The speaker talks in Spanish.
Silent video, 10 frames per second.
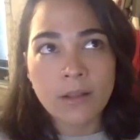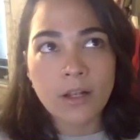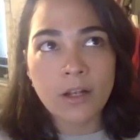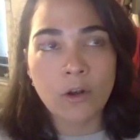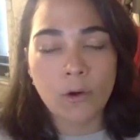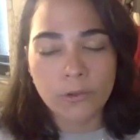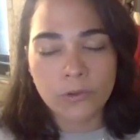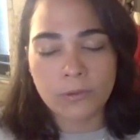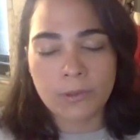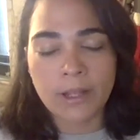
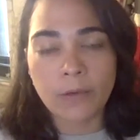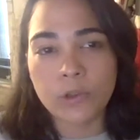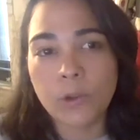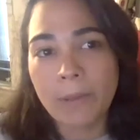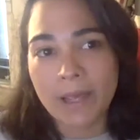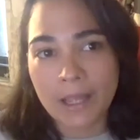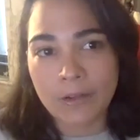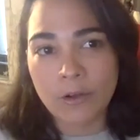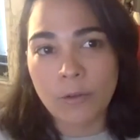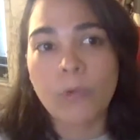los negocios
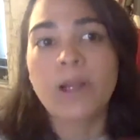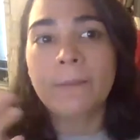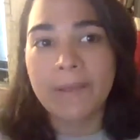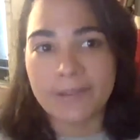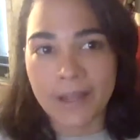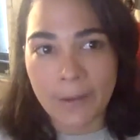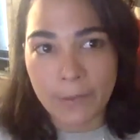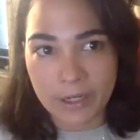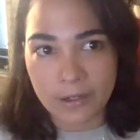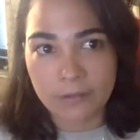pequeños pueden empezar a
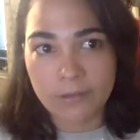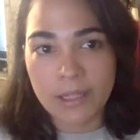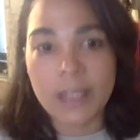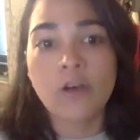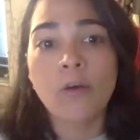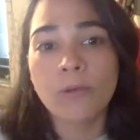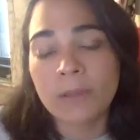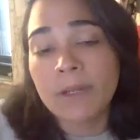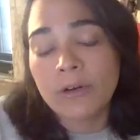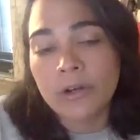abrir y cómo
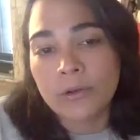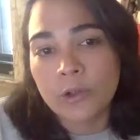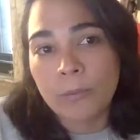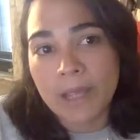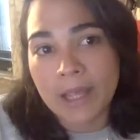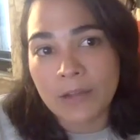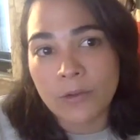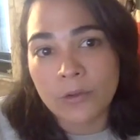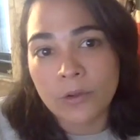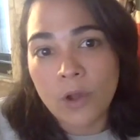también los negocios
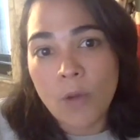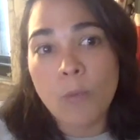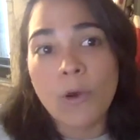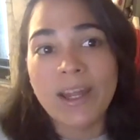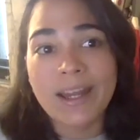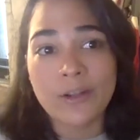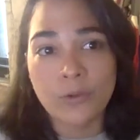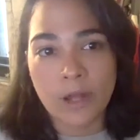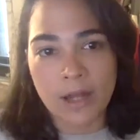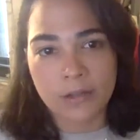pequeños pueden
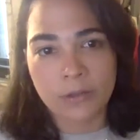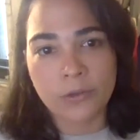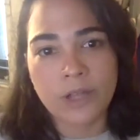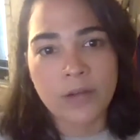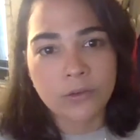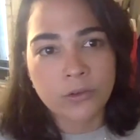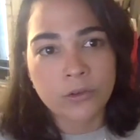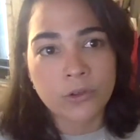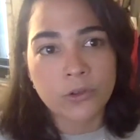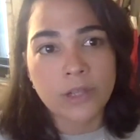ayudarnos a
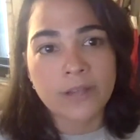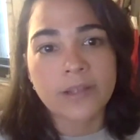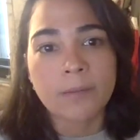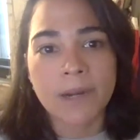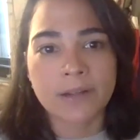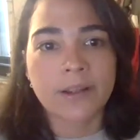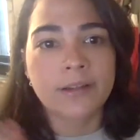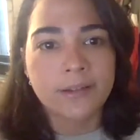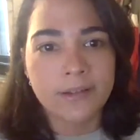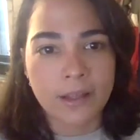nosotros a ser parte de
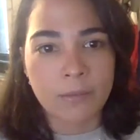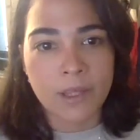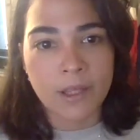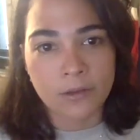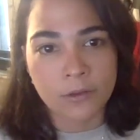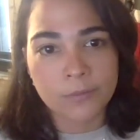este seguimiento.